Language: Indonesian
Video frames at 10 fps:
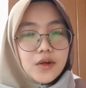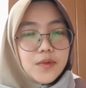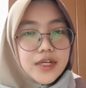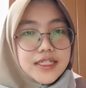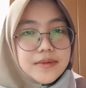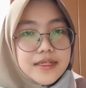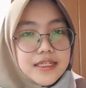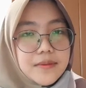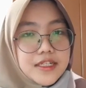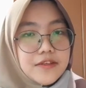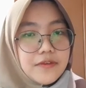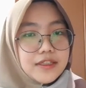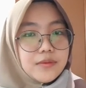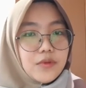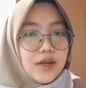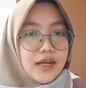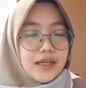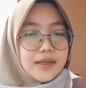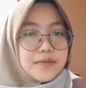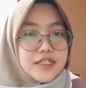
Komunikasi massa bersifat terbuka.